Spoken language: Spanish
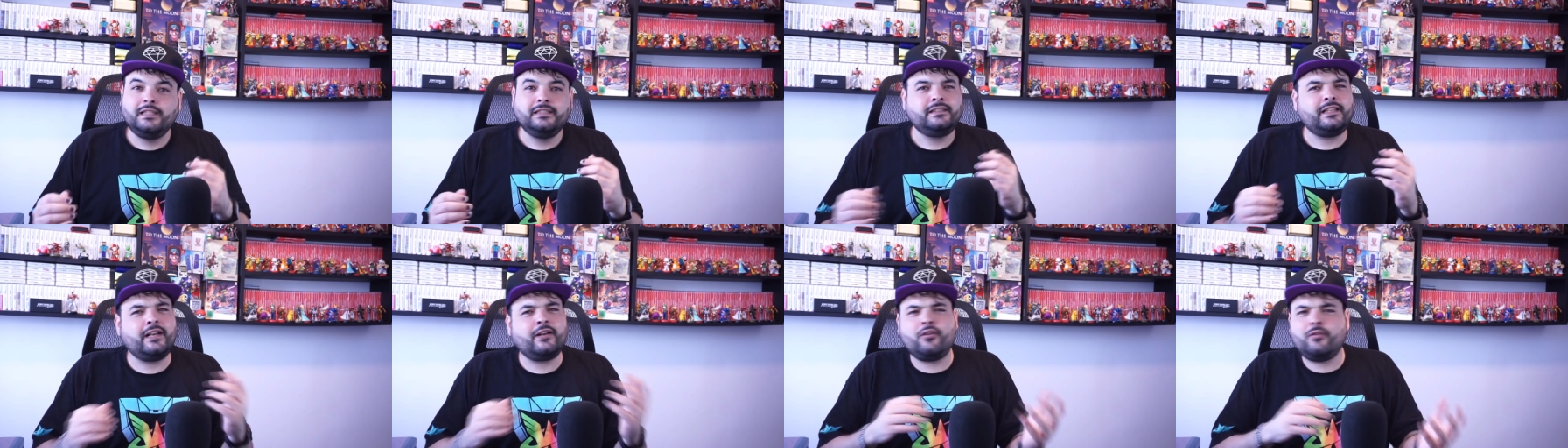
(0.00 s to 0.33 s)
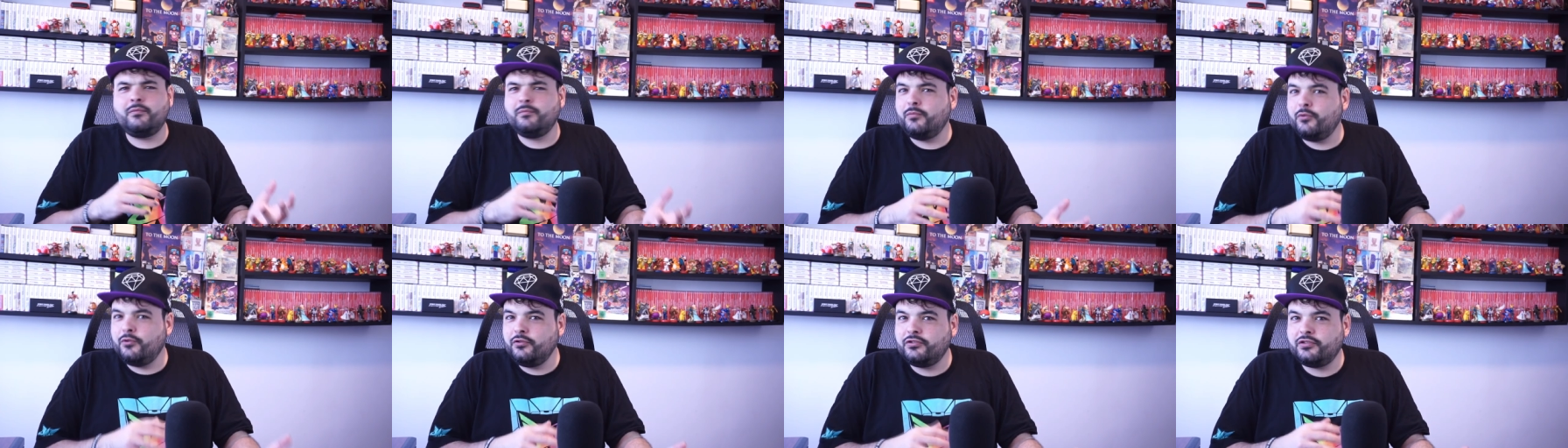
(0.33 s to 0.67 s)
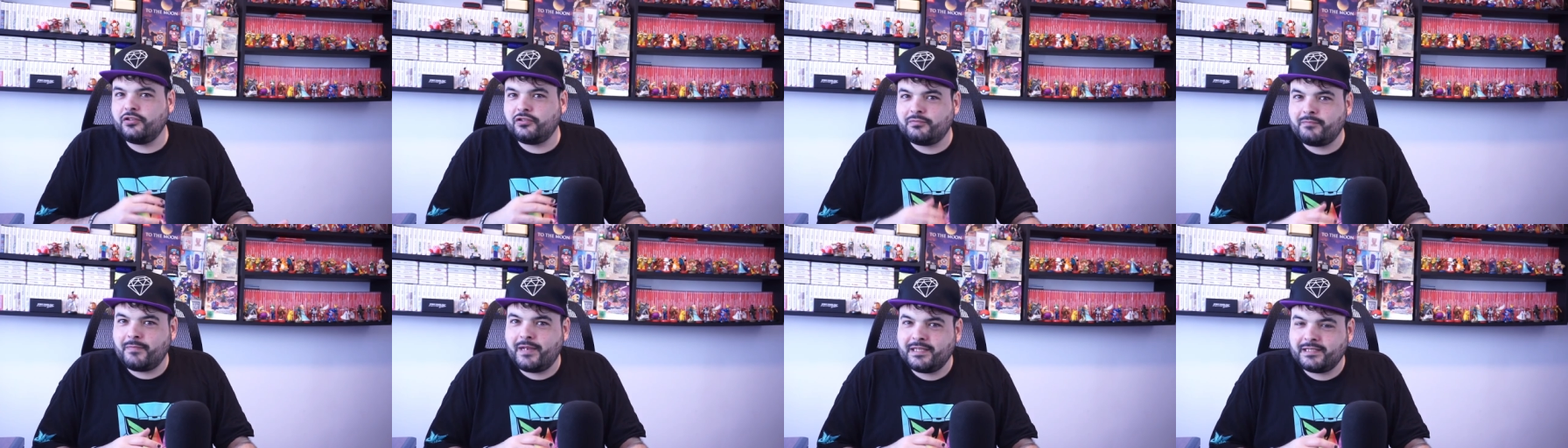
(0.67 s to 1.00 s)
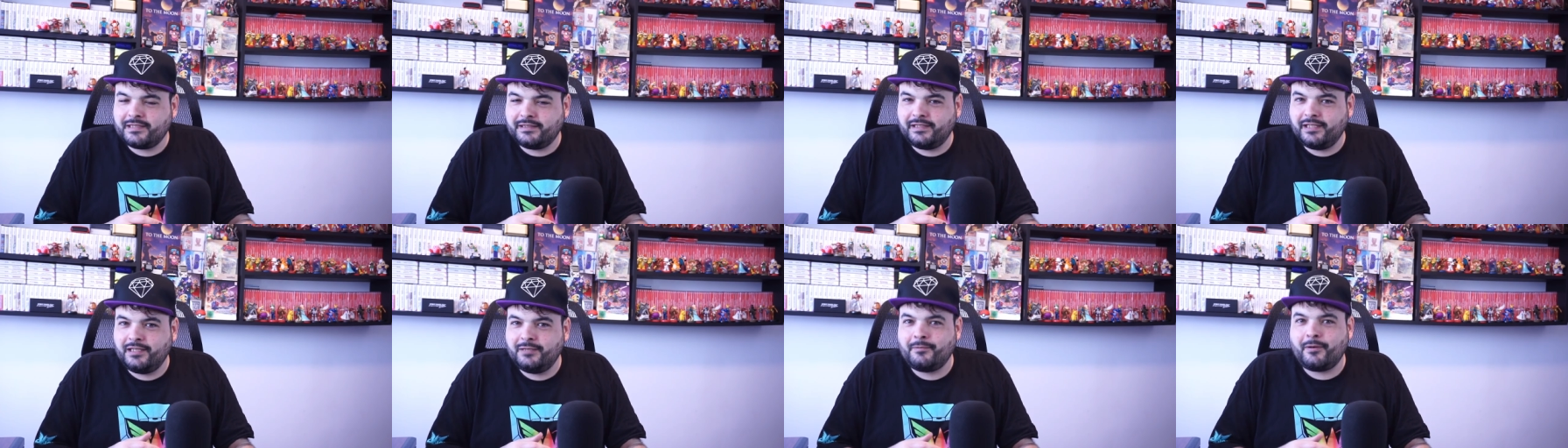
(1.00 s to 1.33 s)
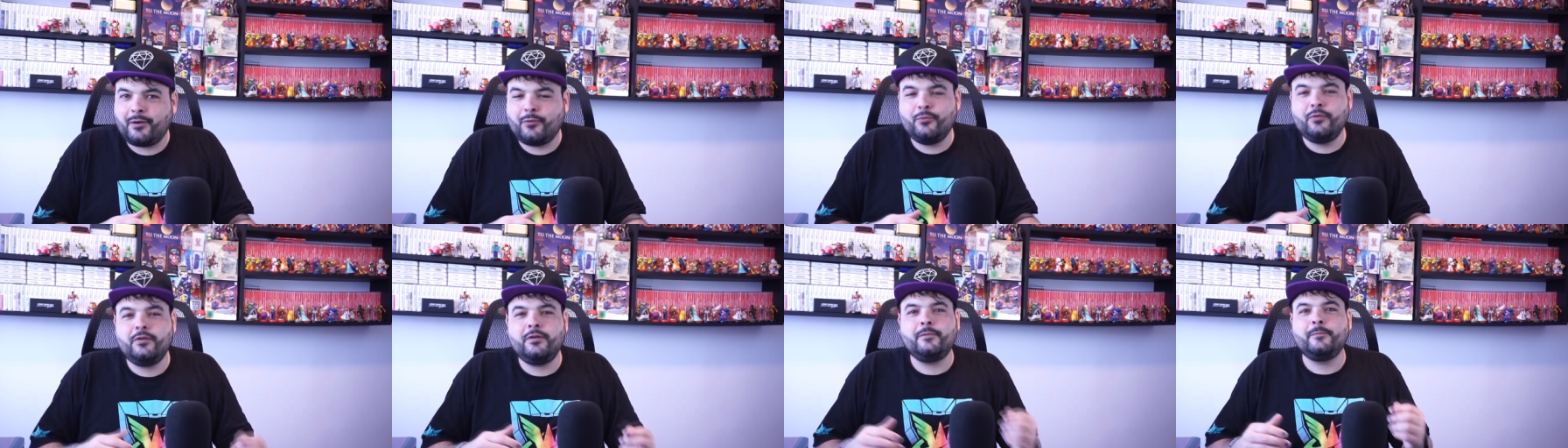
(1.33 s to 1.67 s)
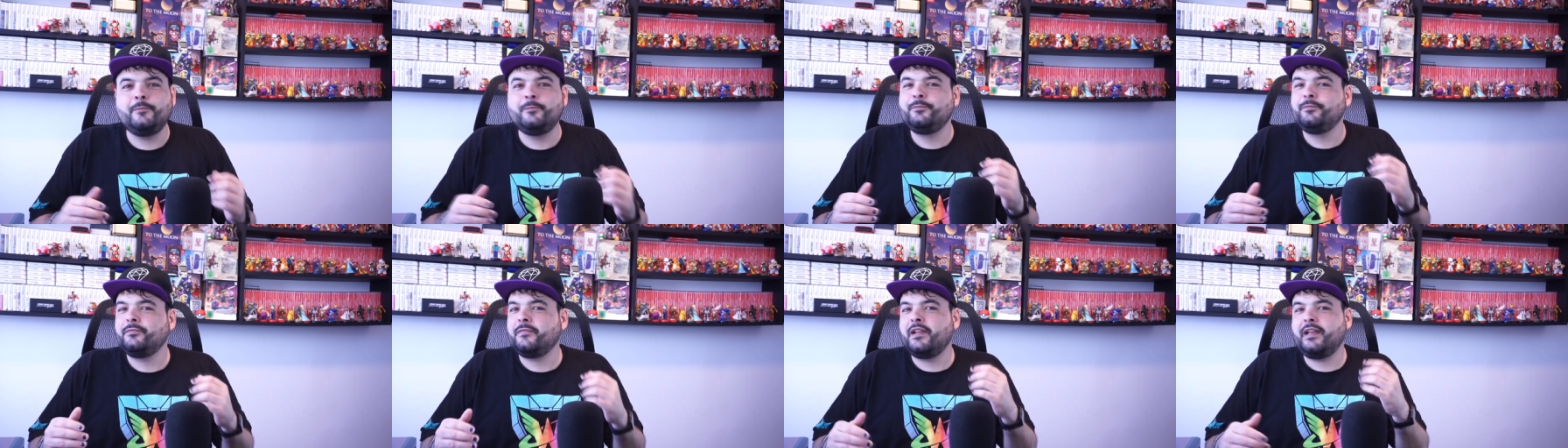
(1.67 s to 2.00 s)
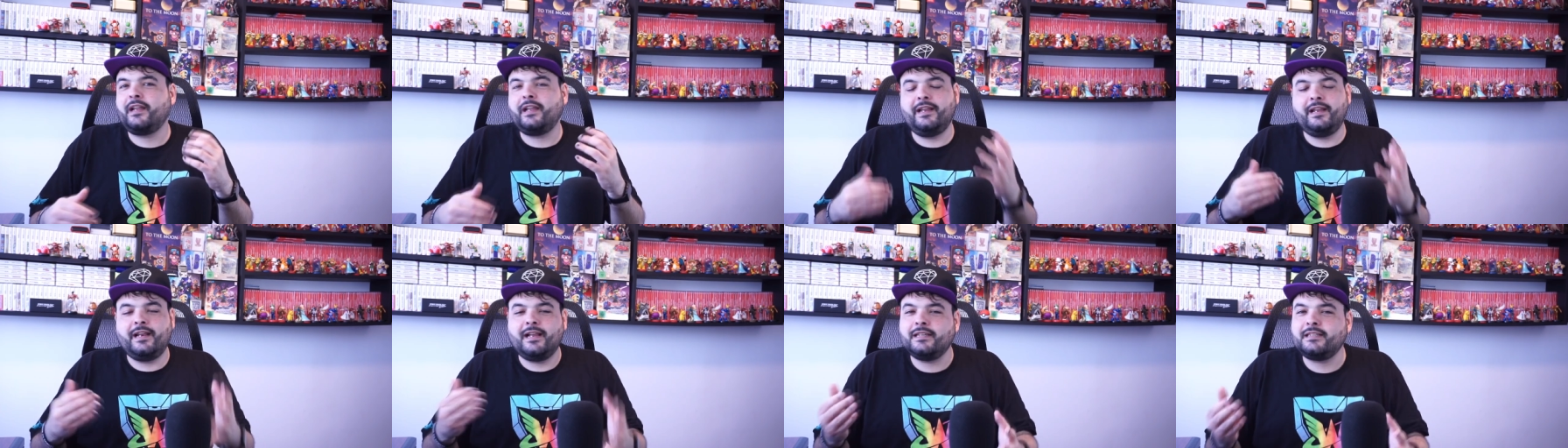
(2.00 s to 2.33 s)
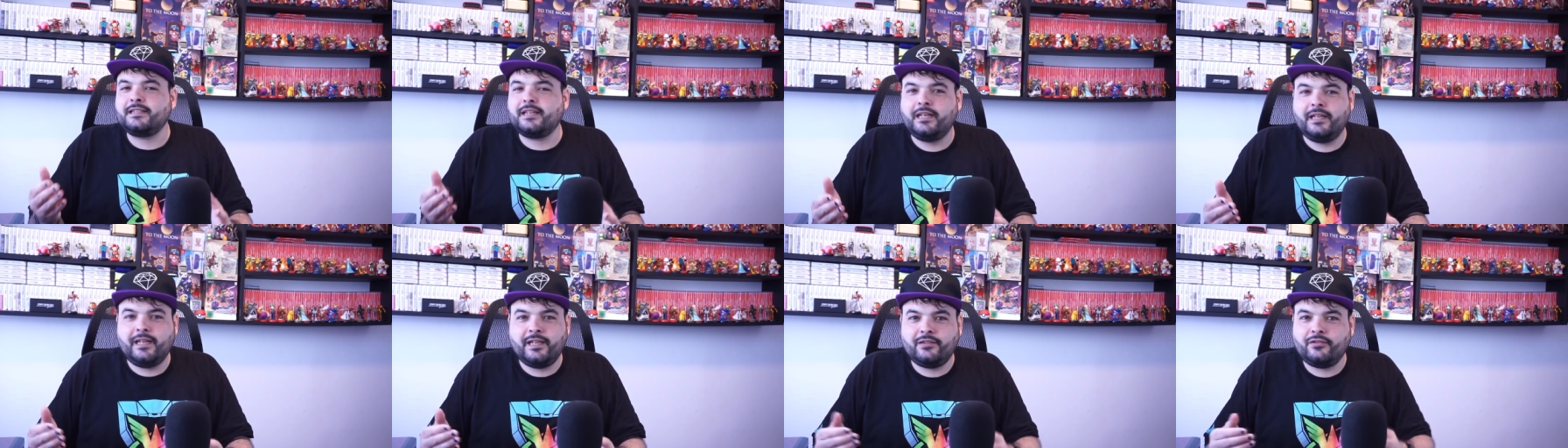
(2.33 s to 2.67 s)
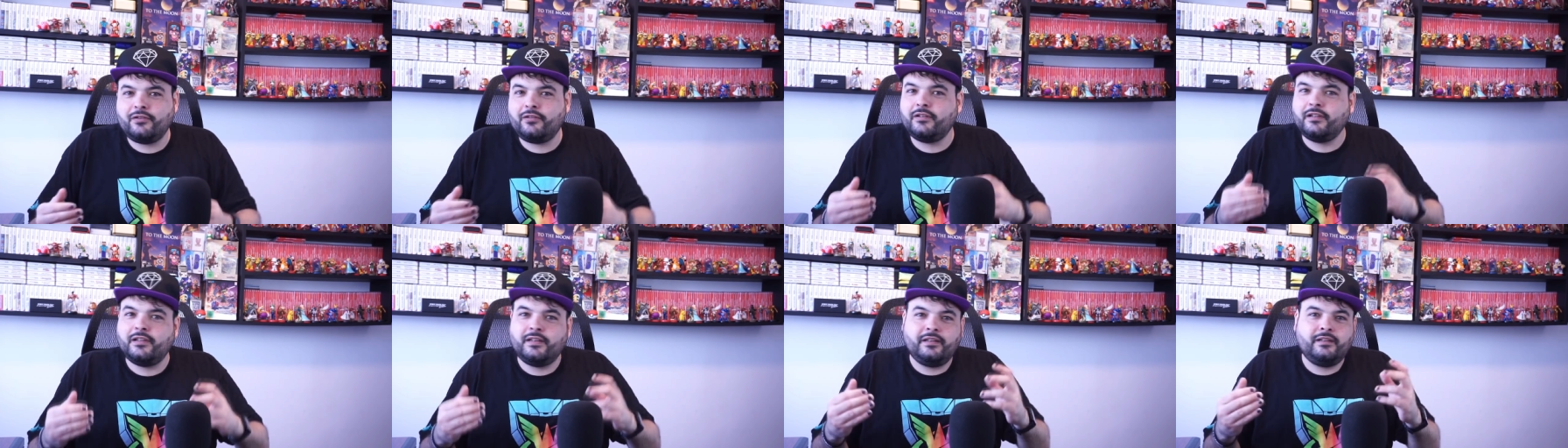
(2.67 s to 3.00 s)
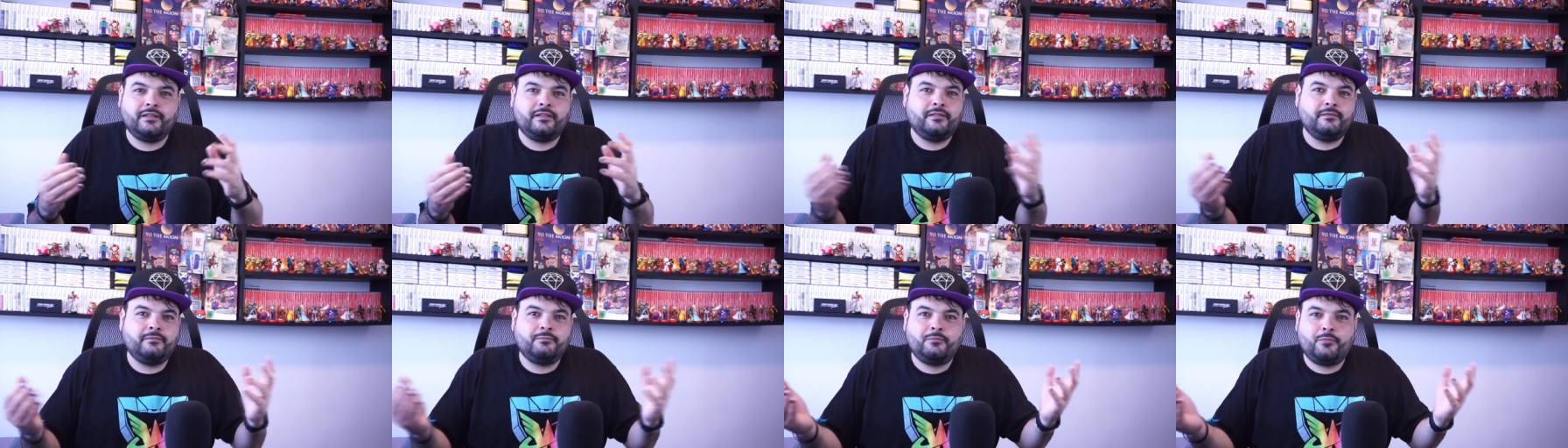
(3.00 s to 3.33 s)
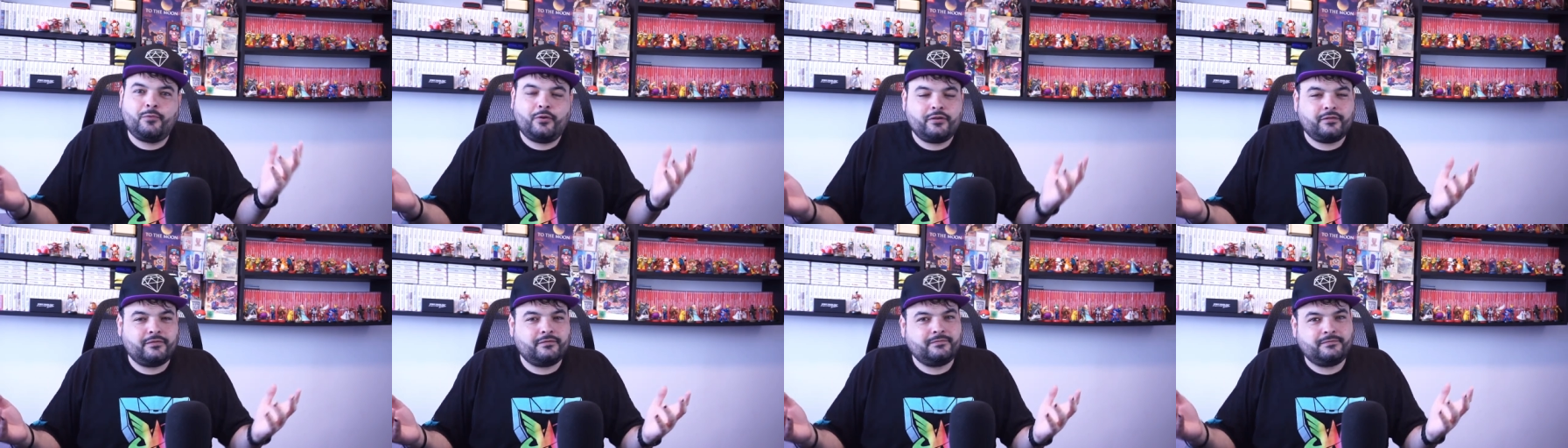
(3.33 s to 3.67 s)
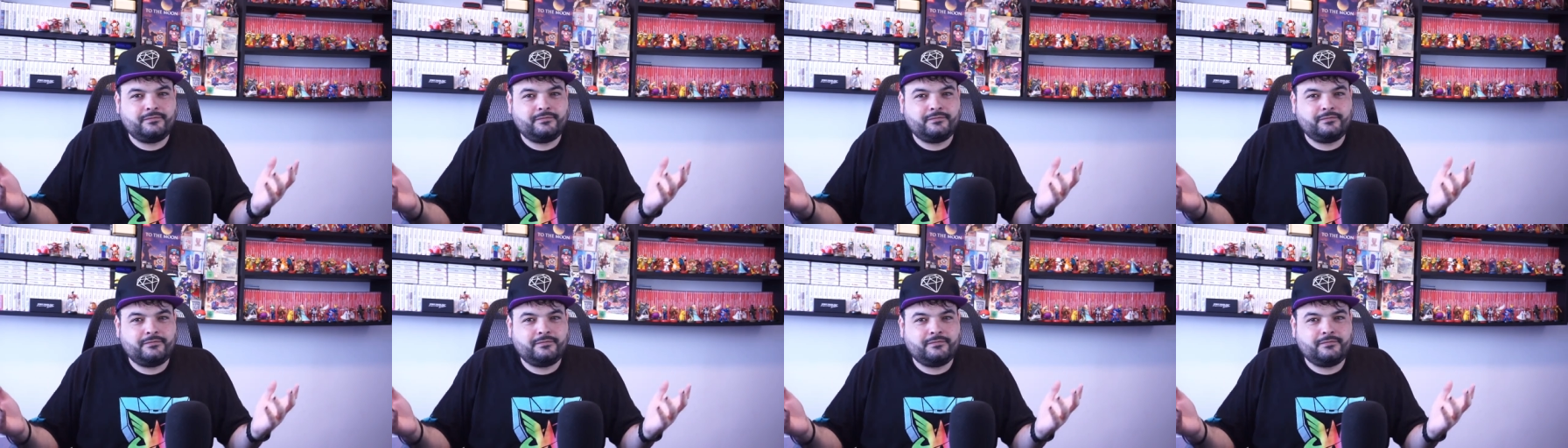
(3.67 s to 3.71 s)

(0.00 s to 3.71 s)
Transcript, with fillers: Tengo muchos más en el baúl que irán saliendo y bueno,